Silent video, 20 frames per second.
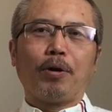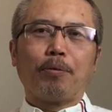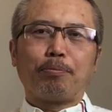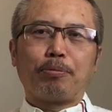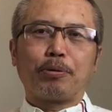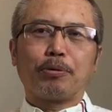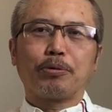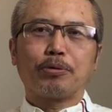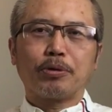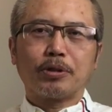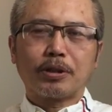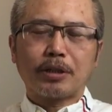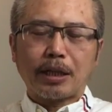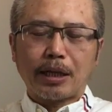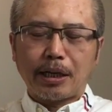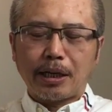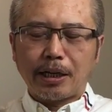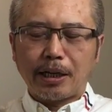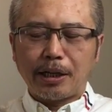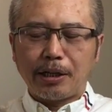比如说
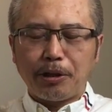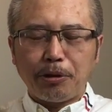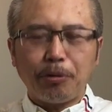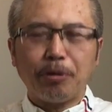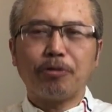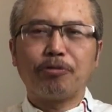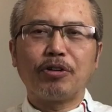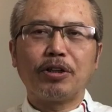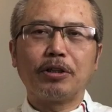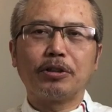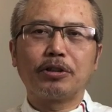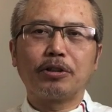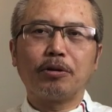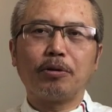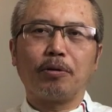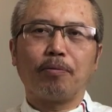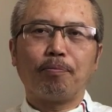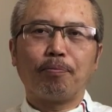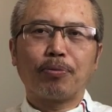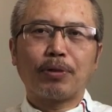在一月份的时候，